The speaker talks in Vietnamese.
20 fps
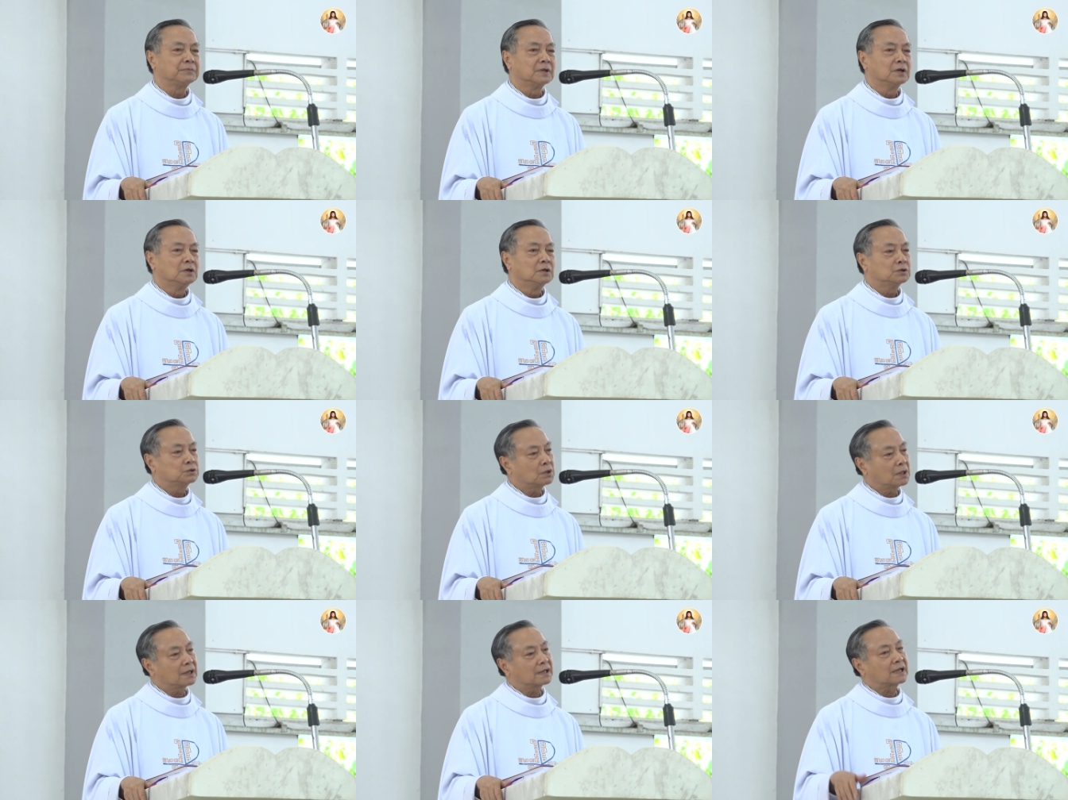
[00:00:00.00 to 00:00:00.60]

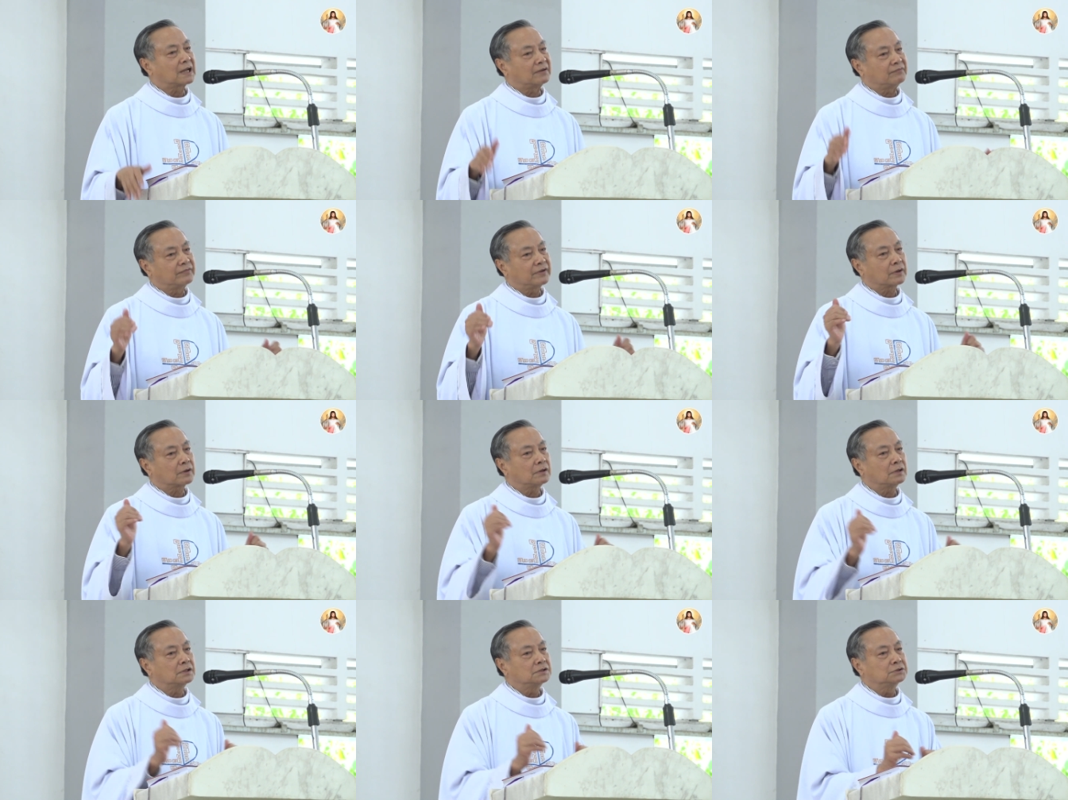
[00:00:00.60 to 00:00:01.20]
Cho nên cần phải
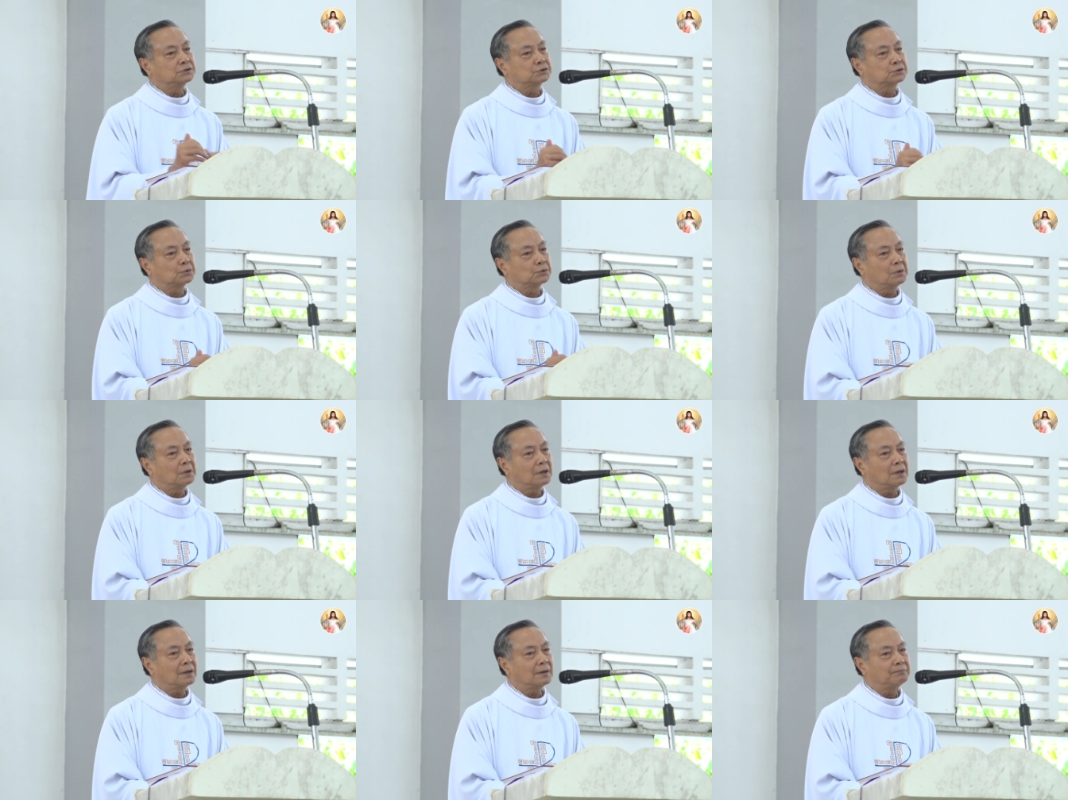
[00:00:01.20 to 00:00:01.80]
có ơn
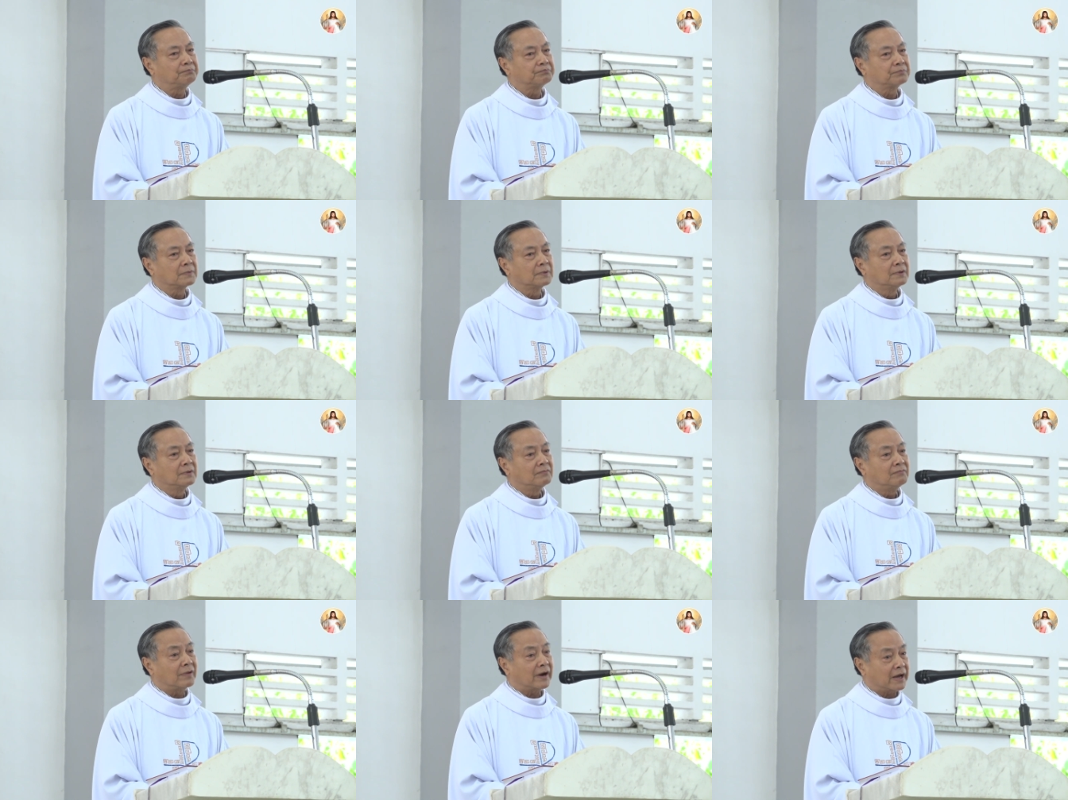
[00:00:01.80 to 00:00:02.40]
Chúa.
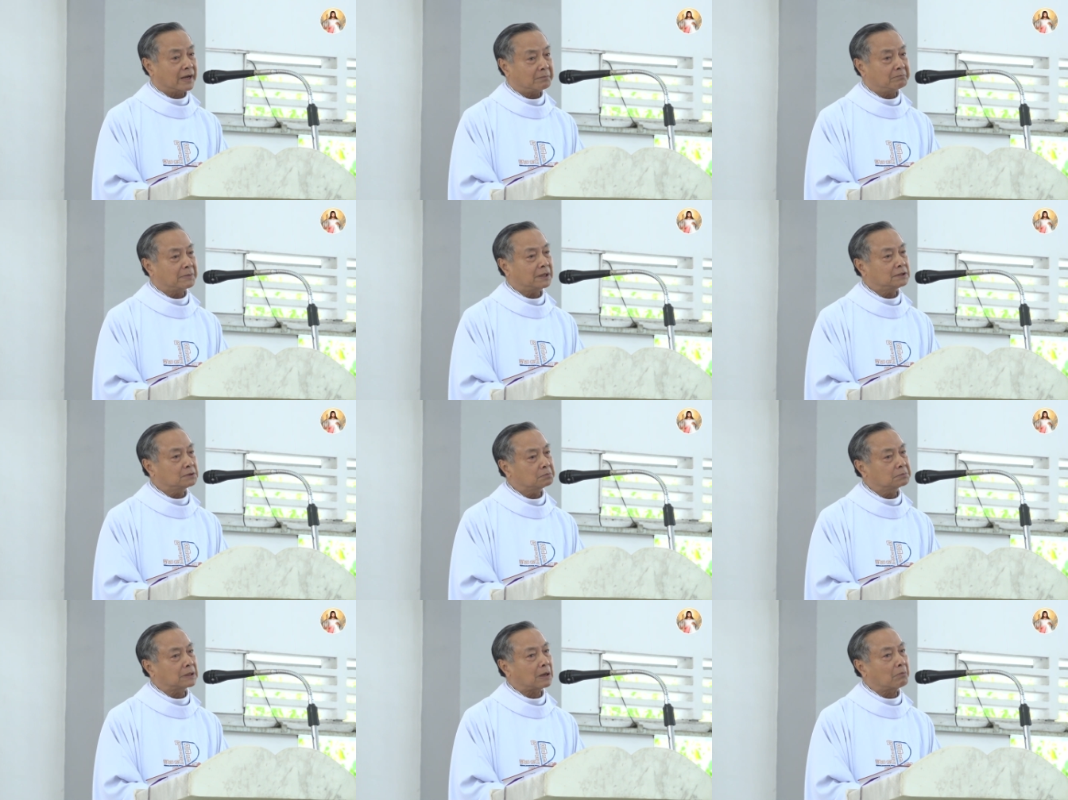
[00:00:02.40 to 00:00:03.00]
Và ngày hôm nay
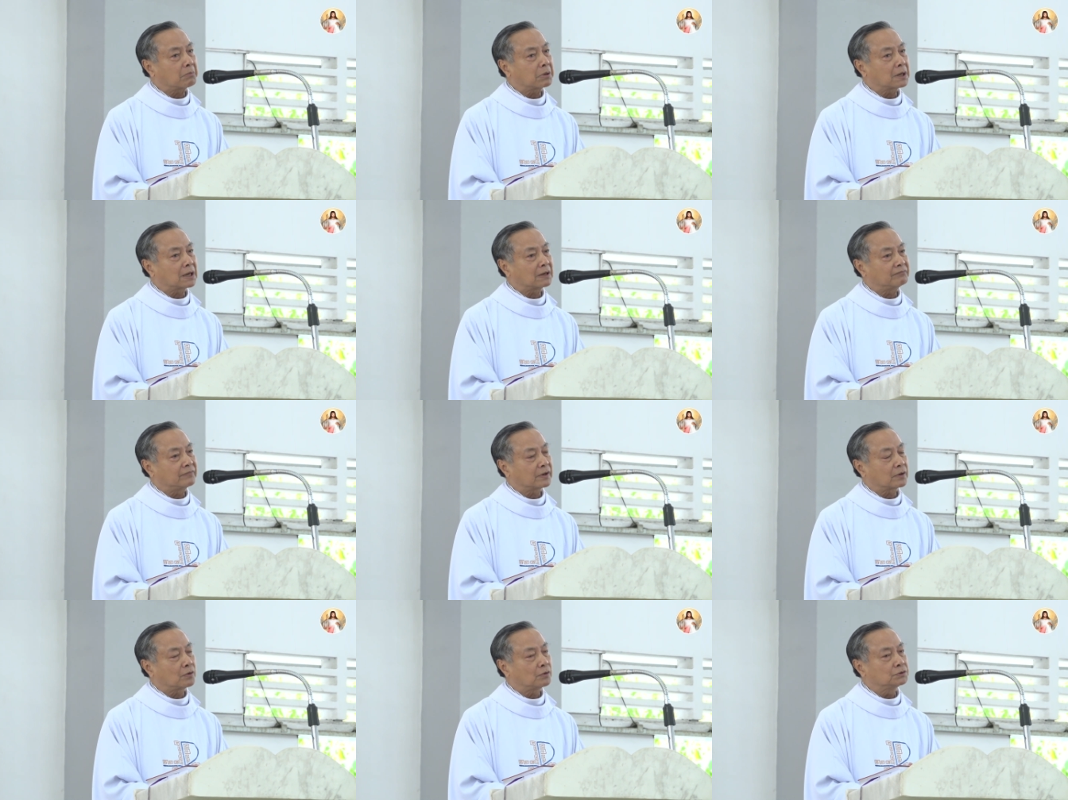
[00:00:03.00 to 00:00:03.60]
chúng ta cũng cần
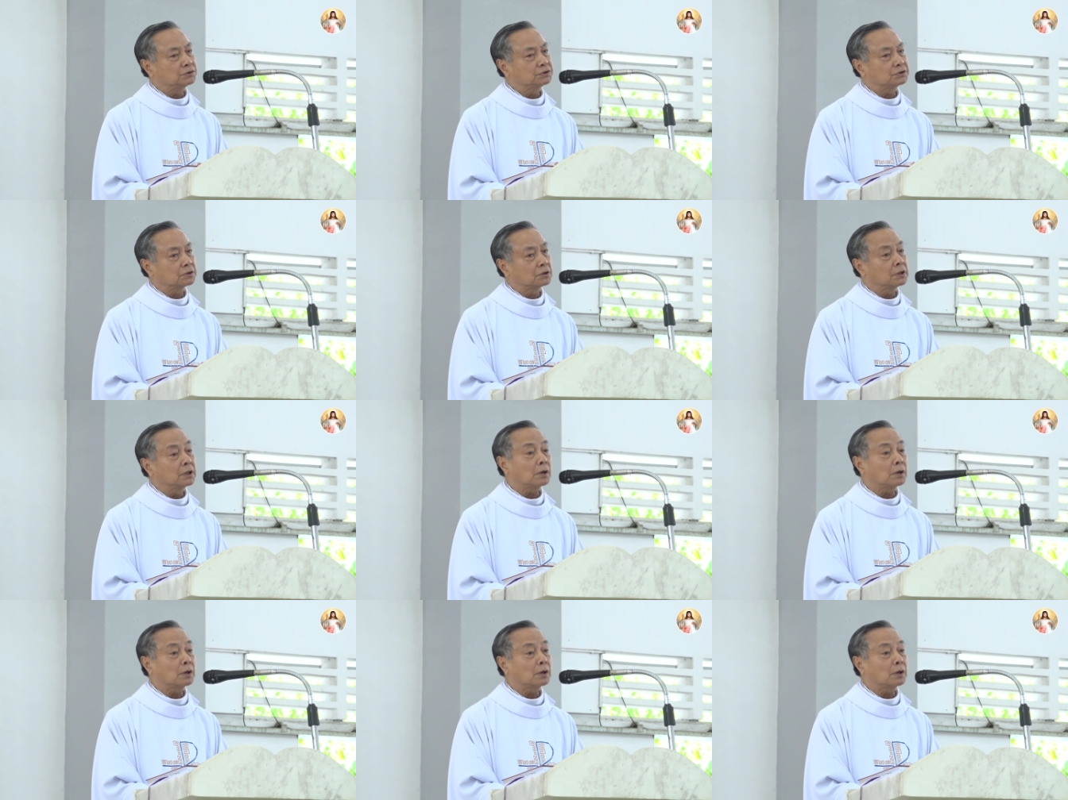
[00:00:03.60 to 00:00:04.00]
phải có ơn Chúa.